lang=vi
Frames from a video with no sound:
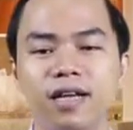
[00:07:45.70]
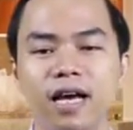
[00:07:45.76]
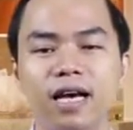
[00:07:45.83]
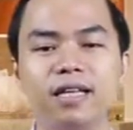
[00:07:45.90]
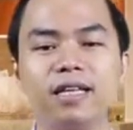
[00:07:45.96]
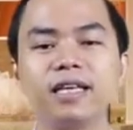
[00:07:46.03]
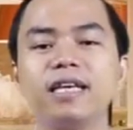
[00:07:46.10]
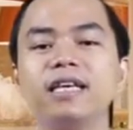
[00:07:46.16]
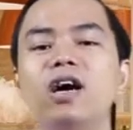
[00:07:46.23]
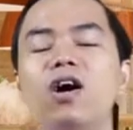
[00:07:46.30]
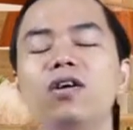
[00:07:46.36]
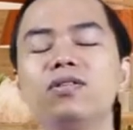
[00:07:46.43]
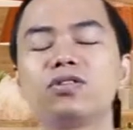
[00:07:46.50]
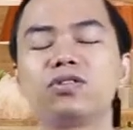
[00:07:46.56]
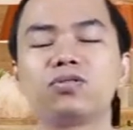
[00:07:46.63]
đấy, thì cái
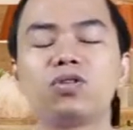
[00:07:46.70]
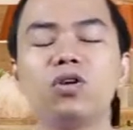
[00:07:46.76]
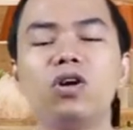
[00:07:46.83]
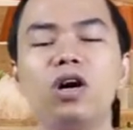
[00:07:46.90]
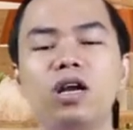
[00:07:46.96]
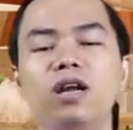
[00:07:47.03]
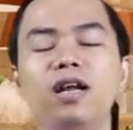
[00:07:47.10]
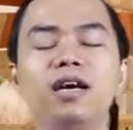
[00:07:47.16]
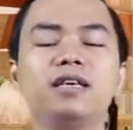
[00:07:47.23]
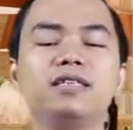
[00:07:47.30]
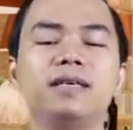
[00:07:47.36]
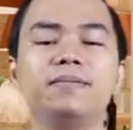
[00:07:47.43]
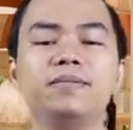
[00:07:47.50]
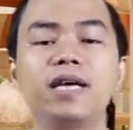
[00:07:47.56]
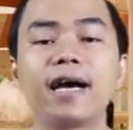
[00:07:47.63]
đó tôi gọi đó là
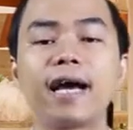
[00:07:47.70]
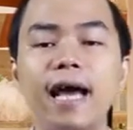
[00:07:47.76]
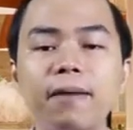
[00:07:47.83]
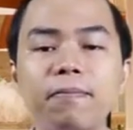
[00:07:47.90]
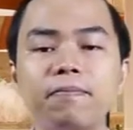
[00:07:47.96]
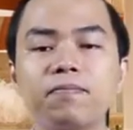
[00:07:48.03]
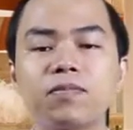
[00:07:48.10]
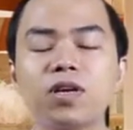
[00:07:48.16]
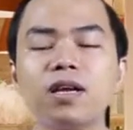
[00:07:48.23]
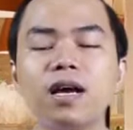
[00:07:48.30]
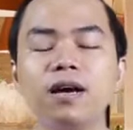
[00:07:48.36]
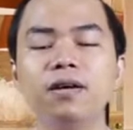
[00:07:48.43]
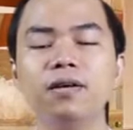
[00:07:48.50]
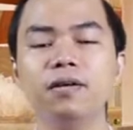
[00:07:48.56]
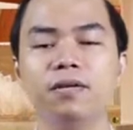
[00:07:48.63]
giảm giá kép tức
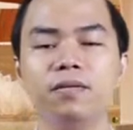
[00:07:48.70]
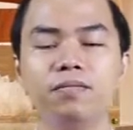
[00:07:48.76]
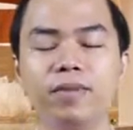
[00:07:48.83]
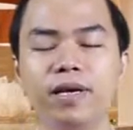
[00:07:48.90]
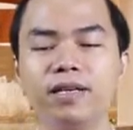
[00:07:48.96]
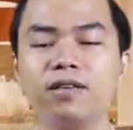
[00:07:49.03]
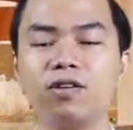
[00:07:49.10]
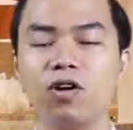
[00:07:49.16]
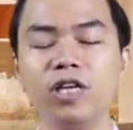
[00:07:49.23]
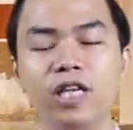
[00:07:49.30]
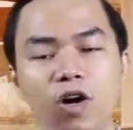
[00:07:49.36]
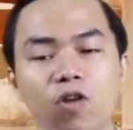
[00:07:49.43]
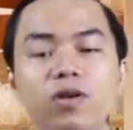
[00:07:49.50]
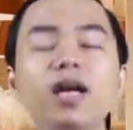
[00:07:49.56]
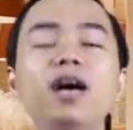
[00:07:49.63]
là mình có
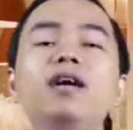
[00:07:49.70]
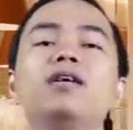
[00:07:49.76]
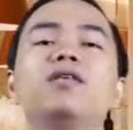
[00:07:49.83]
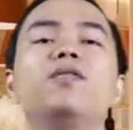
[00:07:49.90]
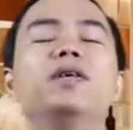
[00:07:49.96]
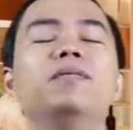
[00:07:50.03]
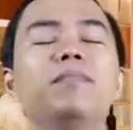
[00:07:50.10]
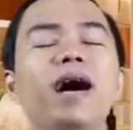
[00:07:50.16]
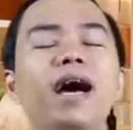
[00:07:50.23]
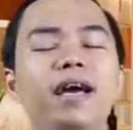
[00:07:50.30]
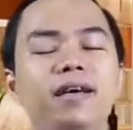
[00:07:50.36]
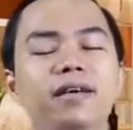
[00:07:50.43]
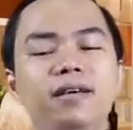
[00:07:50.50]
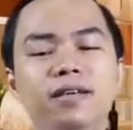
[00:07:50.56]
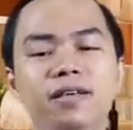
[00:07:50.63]
nhiều nấc khuyến mại
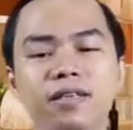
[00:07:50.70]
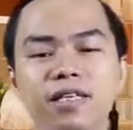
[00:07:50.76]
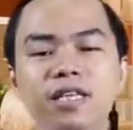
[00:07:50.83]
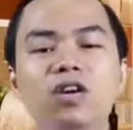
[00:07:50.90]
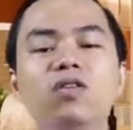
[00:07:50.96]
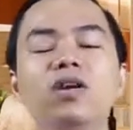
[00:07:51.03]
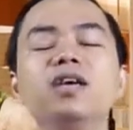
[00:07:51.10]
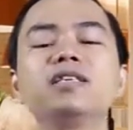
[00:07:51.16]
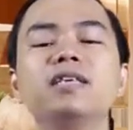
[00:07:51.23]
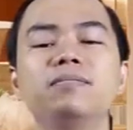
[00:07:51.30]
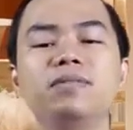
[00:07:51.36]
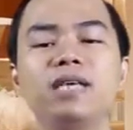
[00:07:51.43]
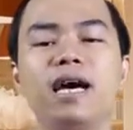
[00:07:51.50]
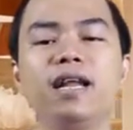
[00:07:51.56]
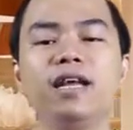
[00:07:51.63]
nhiều nấc
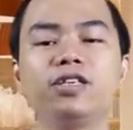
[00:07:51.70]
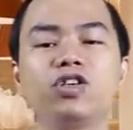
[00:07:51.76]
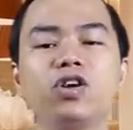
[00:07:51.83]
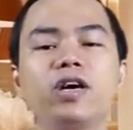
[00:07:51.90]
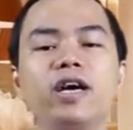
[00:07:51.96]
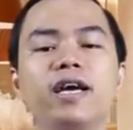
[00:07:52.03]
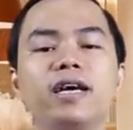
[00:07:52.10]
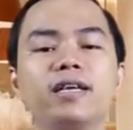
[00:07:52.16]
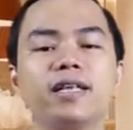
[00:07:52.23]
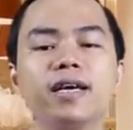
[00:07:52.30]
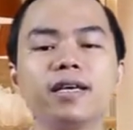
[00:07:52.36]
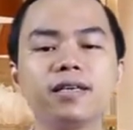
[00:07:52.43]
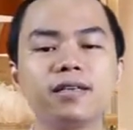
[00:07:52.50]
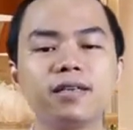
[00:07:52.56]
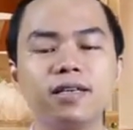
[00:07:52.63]
giảm giá để cho khách hàng
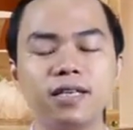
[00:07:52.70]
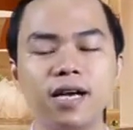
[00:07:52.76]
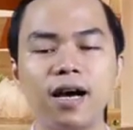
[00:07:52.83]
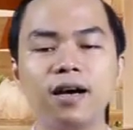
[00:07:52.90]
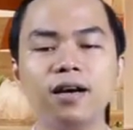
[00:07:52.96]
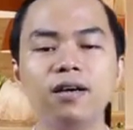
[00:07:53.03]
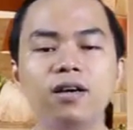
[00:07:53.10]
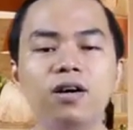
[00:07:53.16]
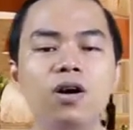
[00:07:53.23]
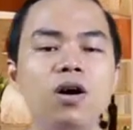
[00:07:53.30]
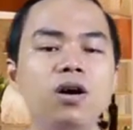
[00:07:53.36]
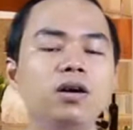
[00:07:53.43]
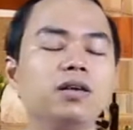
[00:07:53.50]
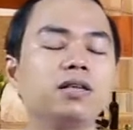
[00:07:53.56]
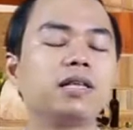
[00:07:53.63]
thích được chưa
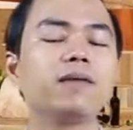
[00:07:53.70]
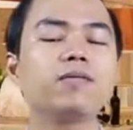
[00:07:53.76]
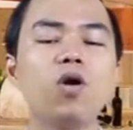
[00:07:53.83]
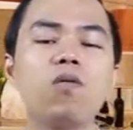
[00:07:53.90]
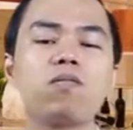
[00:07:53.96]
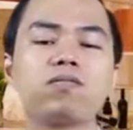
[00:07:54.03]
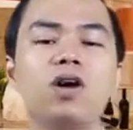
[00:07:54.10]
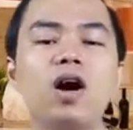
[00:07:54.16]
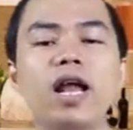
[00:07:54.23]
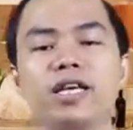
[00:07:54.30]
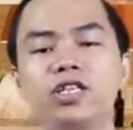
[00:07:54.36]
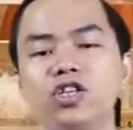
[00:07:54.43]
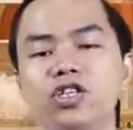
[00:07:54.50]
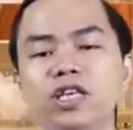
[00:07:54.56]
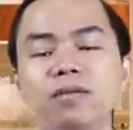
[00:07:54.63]
tiếp tục đó là
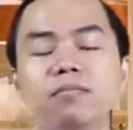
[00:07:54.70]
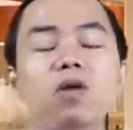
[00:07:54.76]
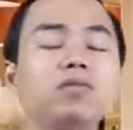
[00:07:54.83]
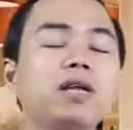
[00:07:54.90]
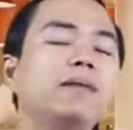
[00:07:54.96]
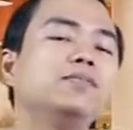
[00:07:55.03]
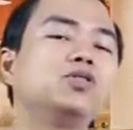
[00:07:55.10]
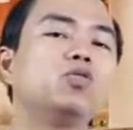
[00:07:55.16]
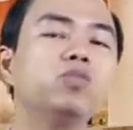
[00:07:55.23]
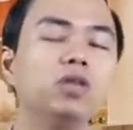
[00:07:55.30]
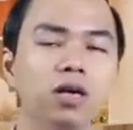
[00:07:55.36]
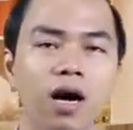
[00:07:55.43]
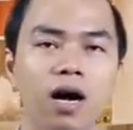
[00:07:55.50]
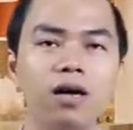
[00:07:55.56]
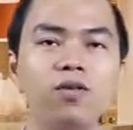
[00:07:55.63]
chương trình bốc thăm trúng
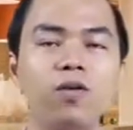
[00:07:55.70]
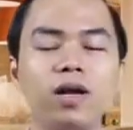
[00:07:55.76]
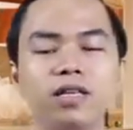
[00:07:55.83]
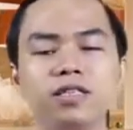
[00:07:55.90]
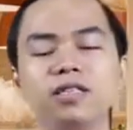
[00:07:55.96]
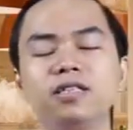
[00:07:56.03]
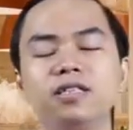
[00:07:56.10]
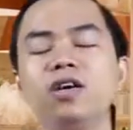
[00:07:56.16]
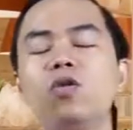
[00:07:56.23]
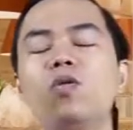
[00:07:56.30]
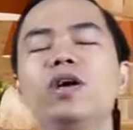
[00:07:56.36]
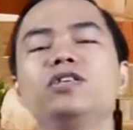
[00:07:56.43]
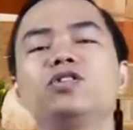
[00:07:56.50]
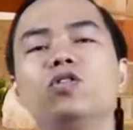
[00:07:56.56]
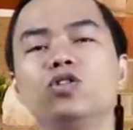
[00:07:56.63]
thưởng hoặc là chương trình
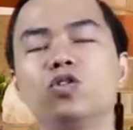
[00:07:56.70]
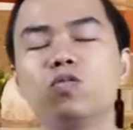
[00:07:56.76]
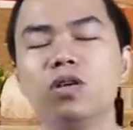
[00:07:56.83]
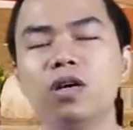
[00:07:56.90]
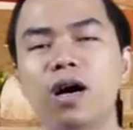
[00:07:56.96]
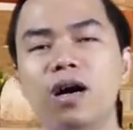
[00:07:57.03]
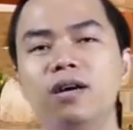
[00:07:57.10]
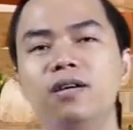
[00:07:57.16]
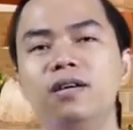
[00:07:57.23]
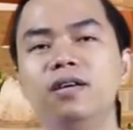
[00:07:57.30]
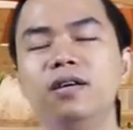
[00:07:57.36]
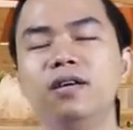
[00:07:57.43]
quay số trúng thưởng